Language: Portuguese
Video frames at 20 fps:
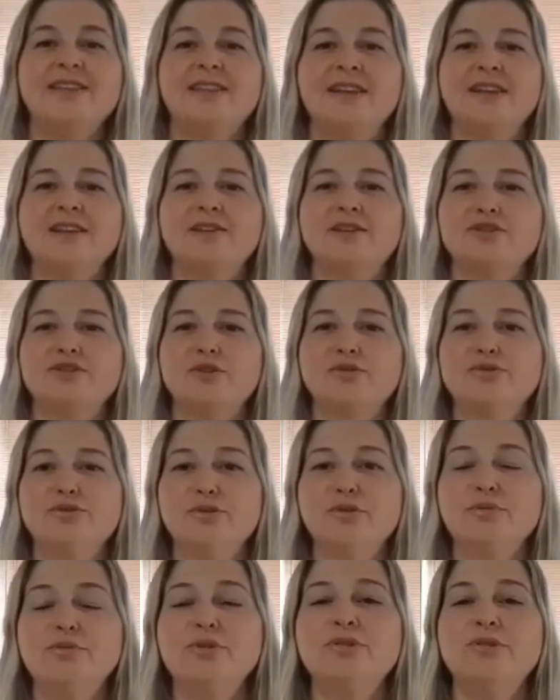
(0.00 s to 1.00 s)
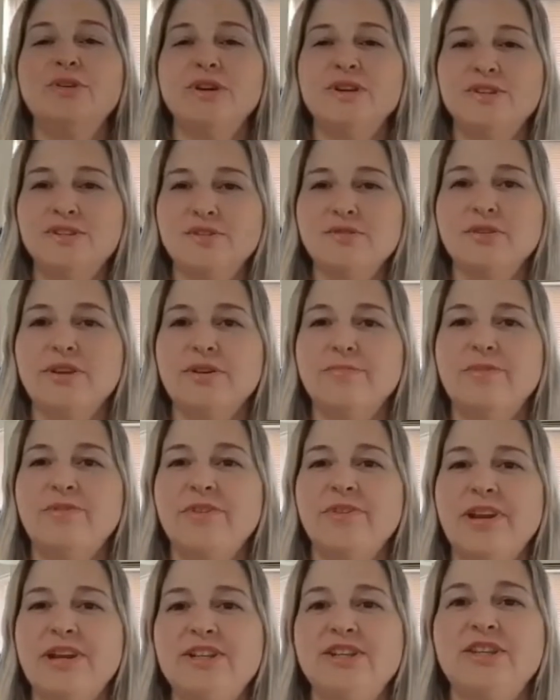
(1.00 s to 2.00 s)
30 de outubro, estou aqui para
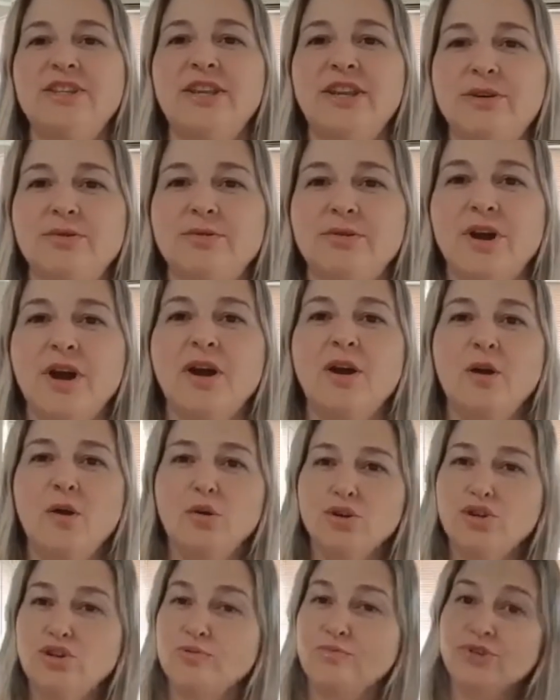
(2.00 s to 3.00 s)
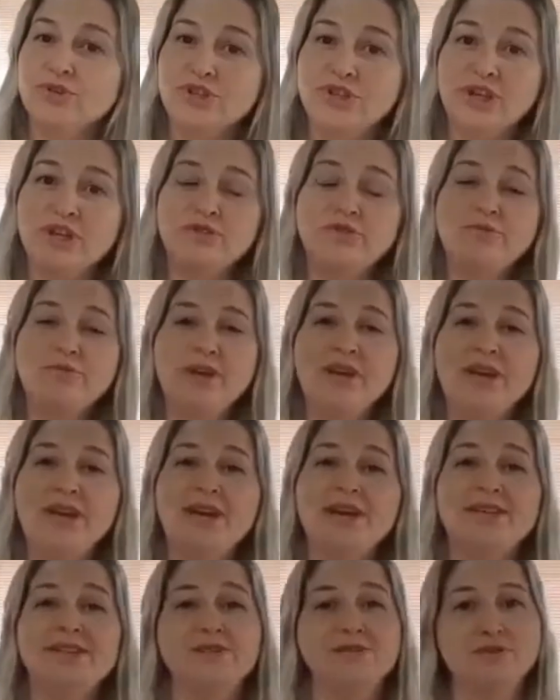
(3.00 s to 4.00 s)
falar de trigo. Último dia do
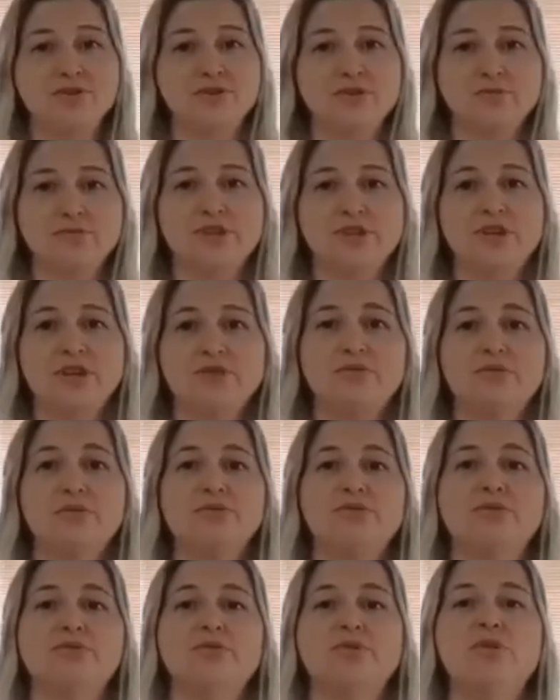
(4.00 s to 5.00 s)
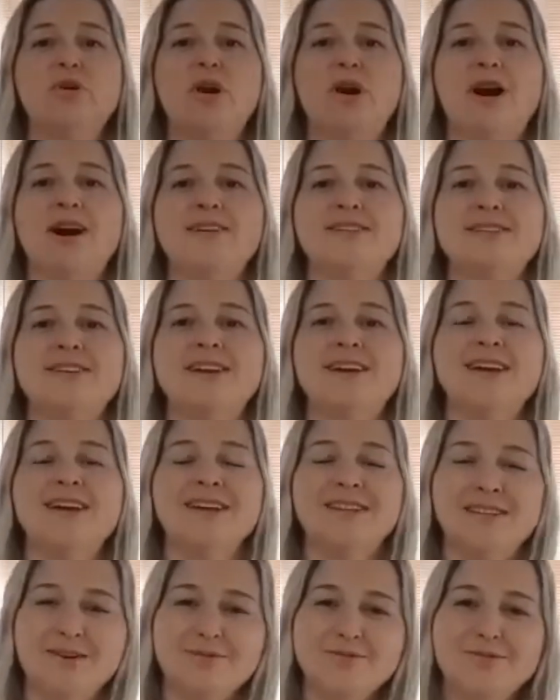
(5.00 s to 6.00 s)
mês e último dia do outubro rosa,
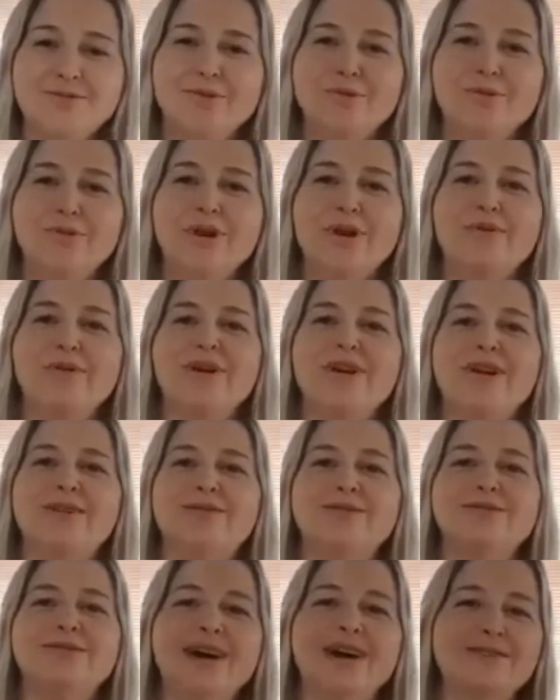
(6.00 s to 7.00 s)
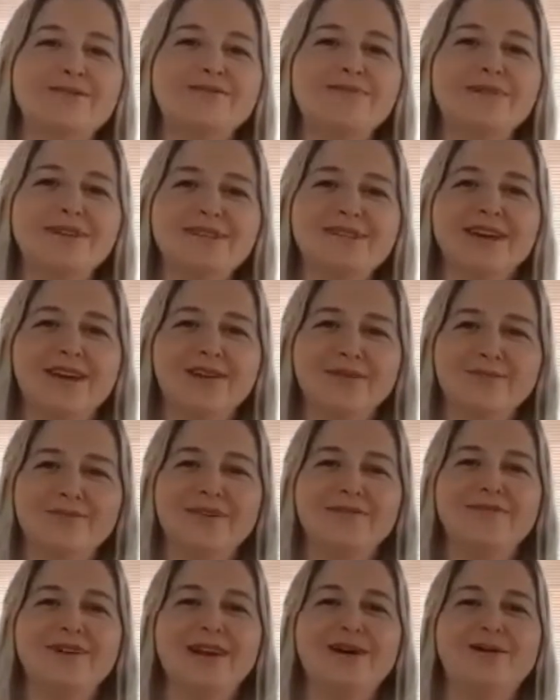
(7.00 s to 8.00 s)
então estou eu aqui no lugar do Marcelo
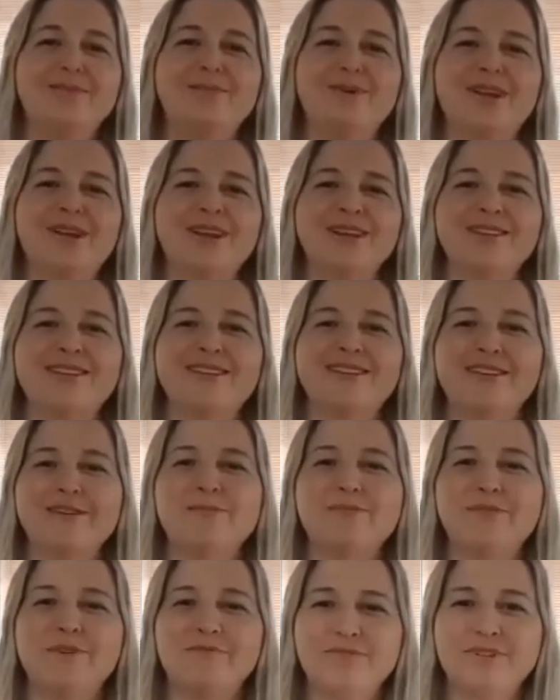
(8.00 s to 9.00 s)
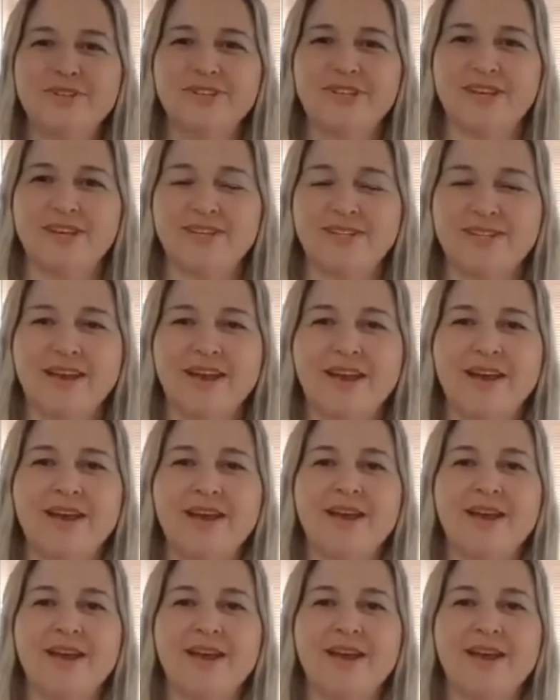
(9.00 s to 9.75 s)
para falar um pouquinho de trigo para vocês.